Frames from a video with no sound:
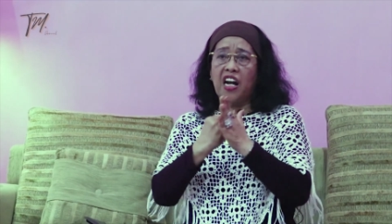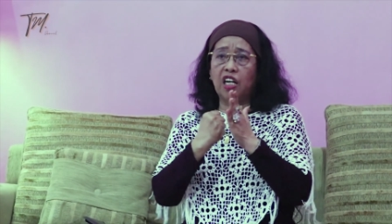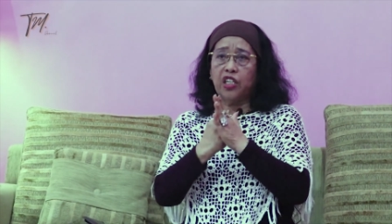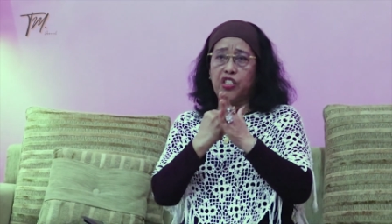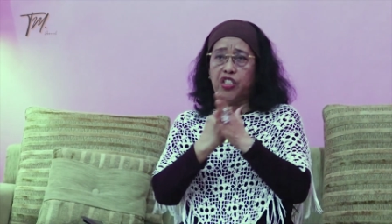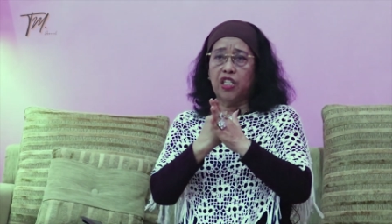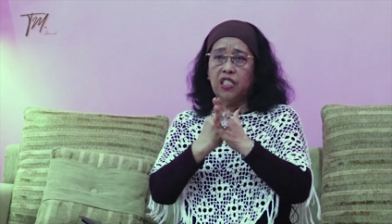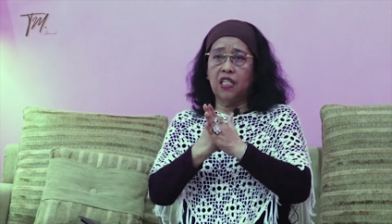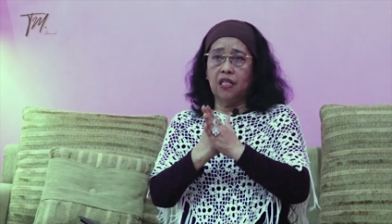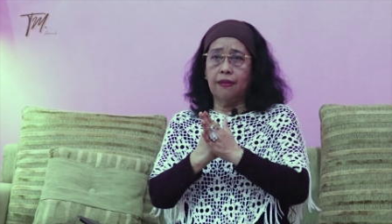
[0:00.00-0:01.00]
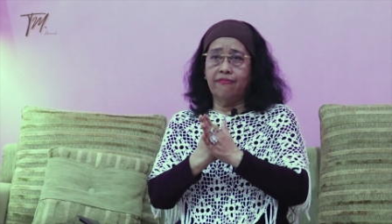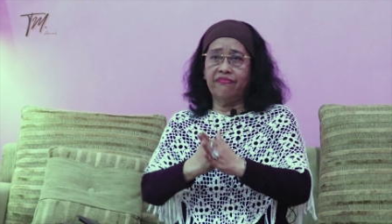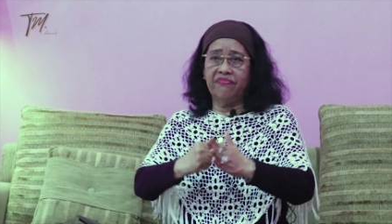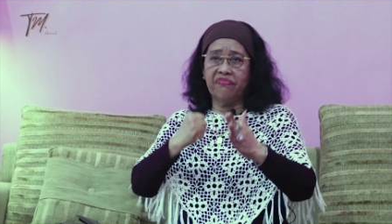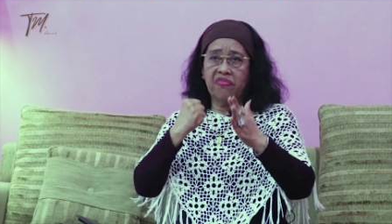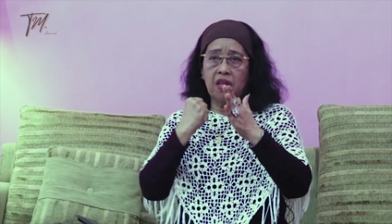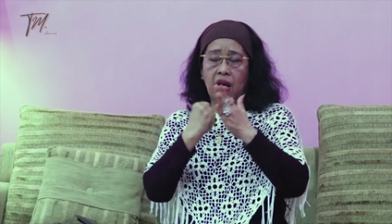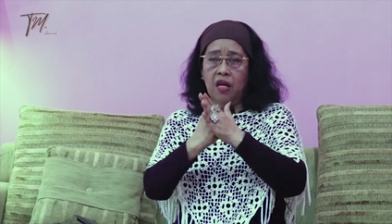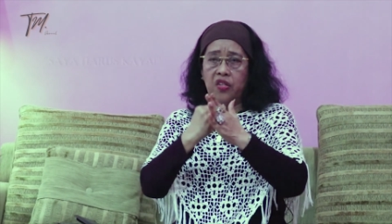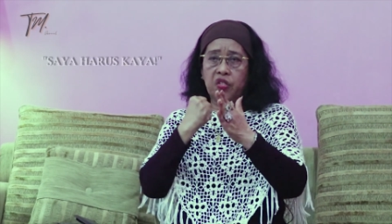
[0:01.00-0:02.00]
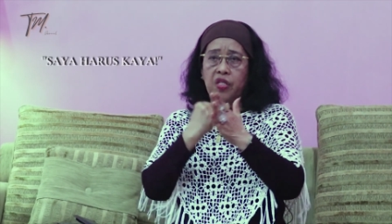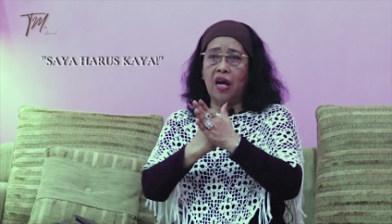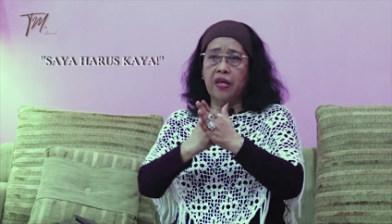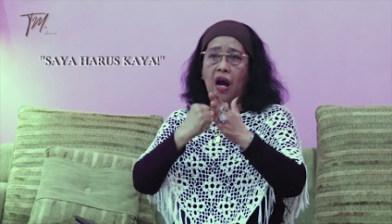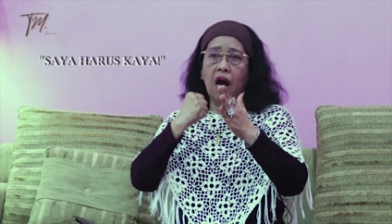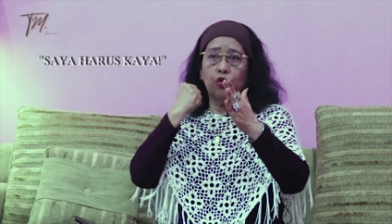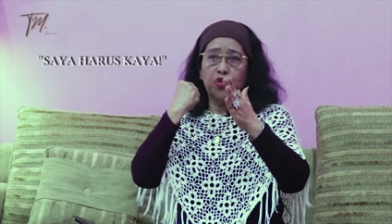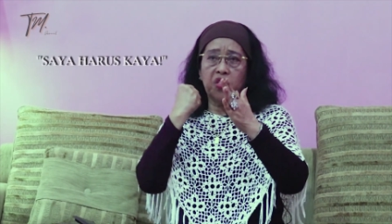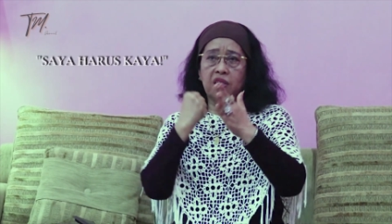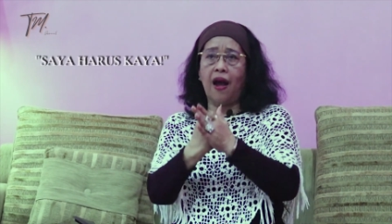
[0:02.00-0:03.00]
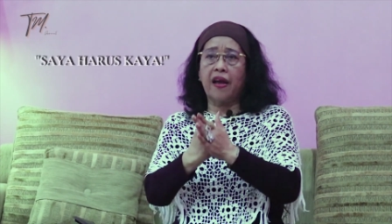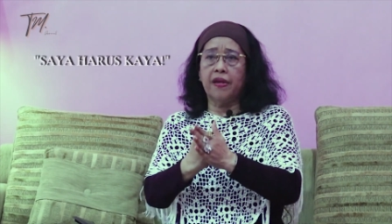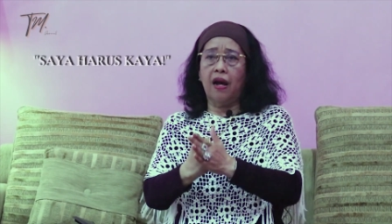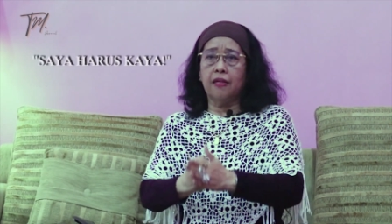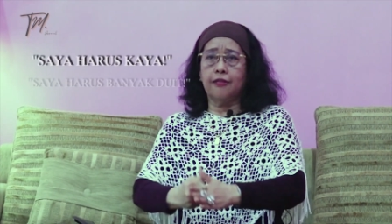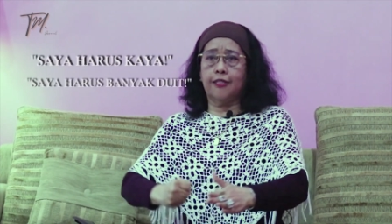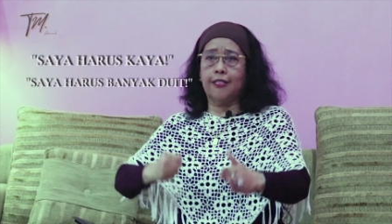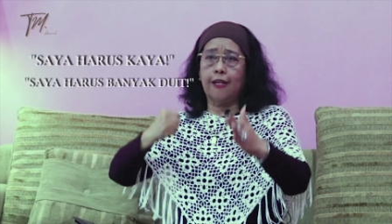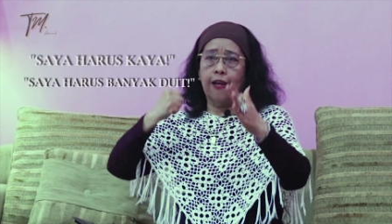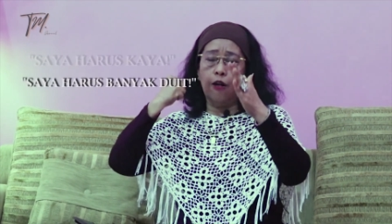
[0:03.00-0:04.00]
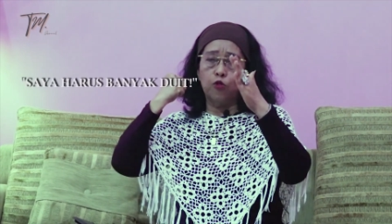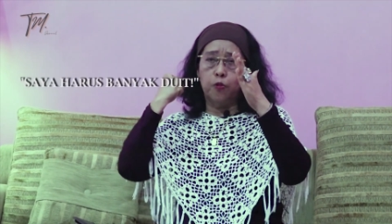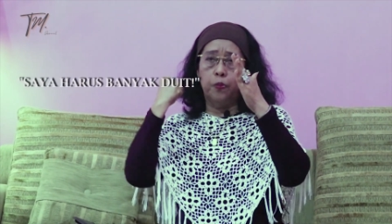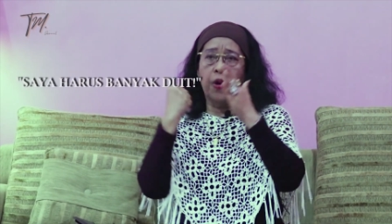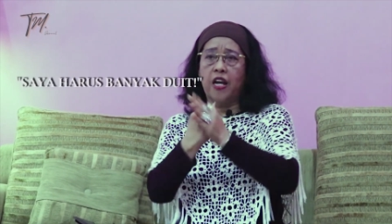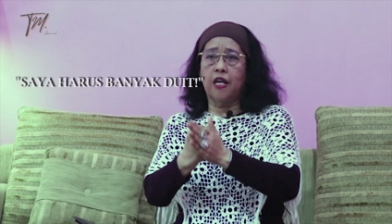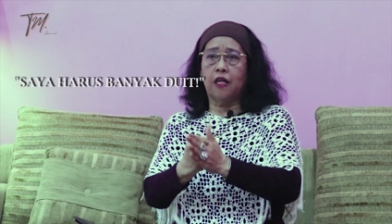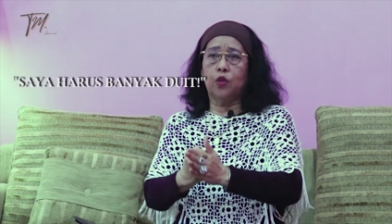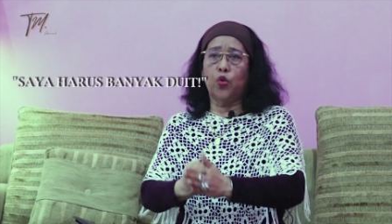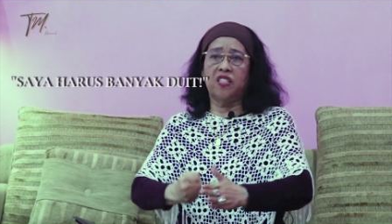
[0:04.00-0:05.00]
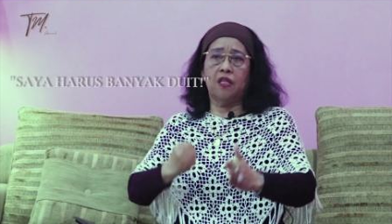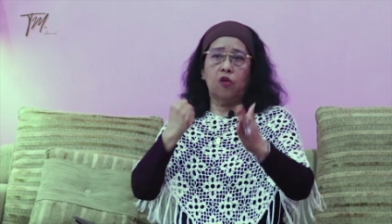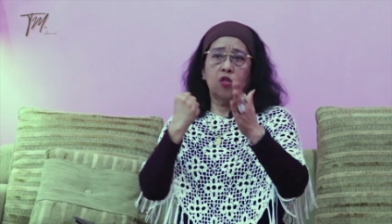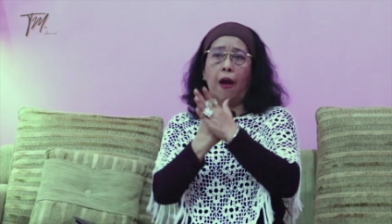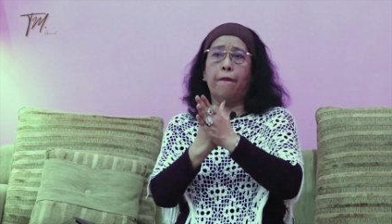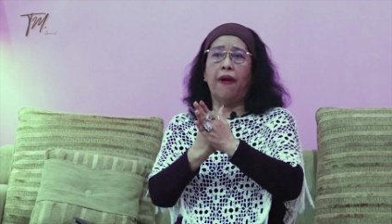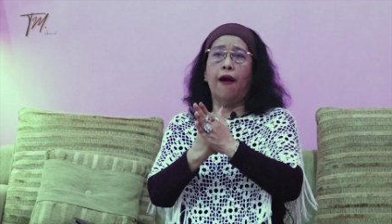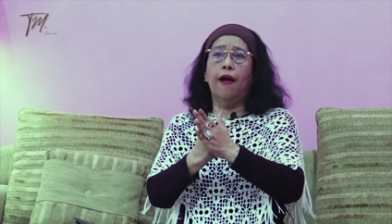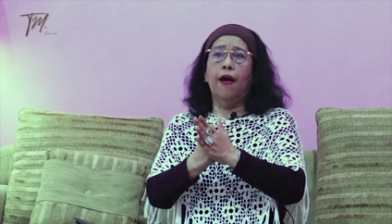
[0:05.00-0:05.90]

anak kecil ini. Saya harus kaya, saya harus banyak duit, saya harus apa.